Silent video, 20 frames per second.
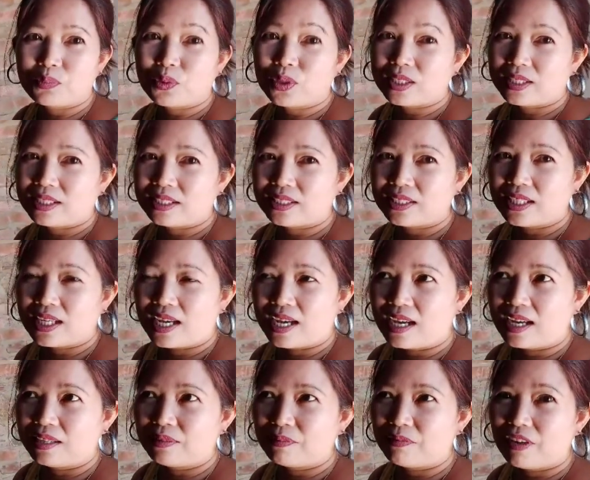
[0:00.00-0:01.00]
Pwede siya.
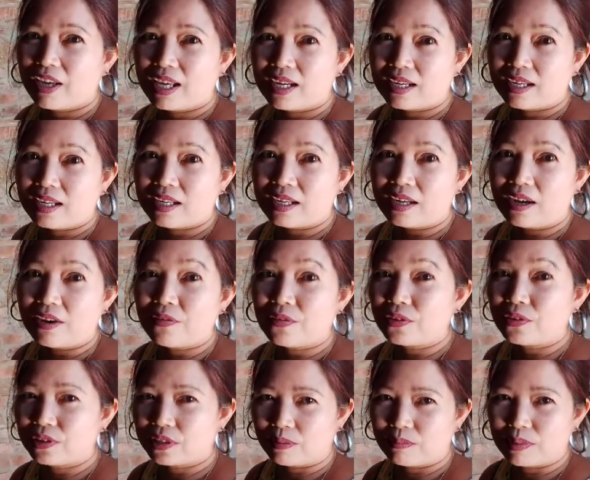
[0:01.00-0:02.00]
At very
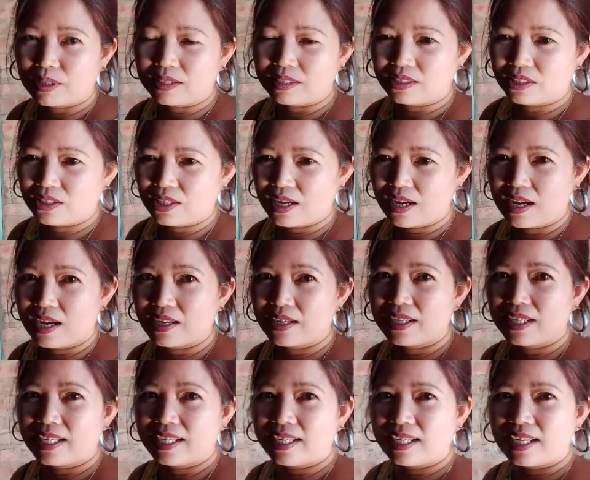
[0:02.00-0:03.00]
affordable siya.
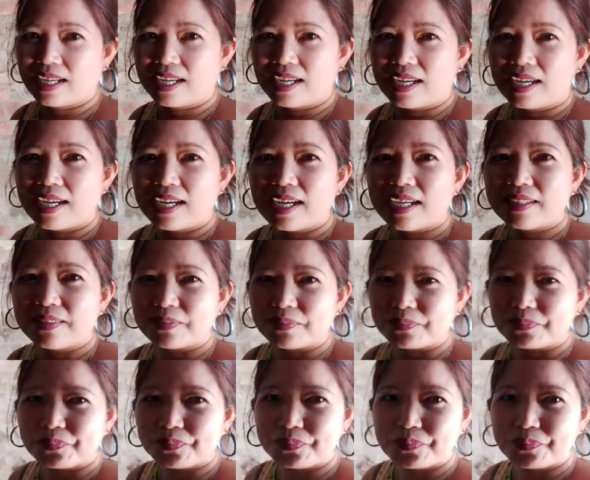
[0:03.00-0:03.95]
Yan.